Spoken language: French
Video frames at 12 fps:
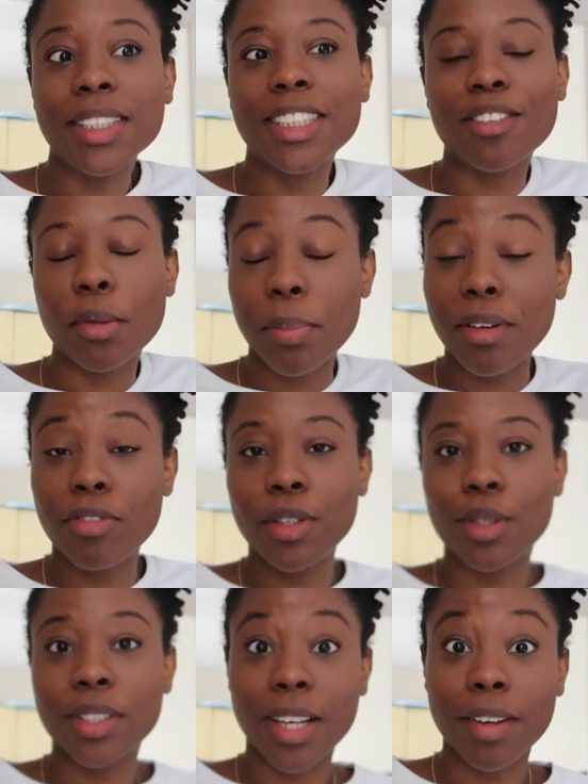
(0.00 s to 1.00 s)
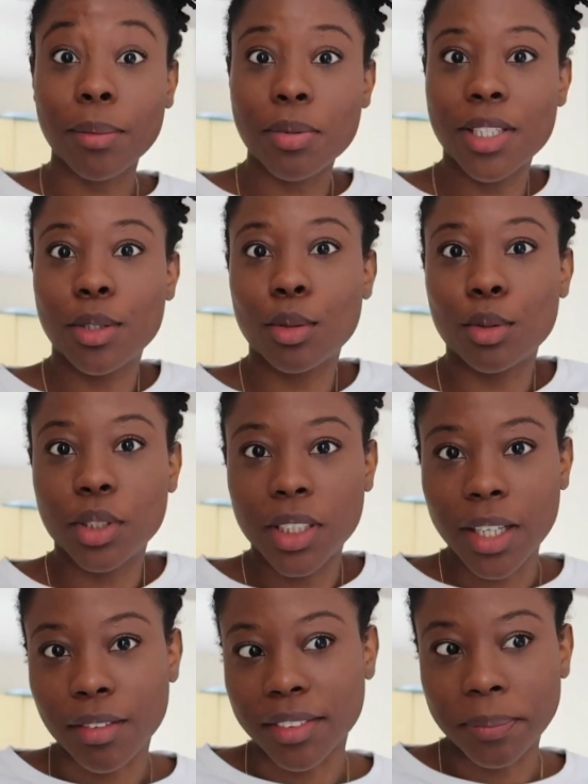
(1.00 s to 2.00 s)
si j'avais pas fait le travail
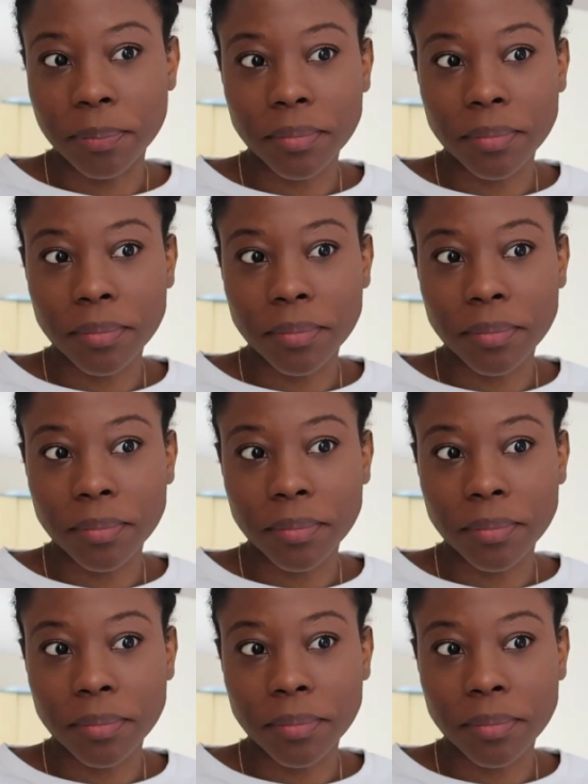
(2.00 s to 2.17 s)
psychologique avant.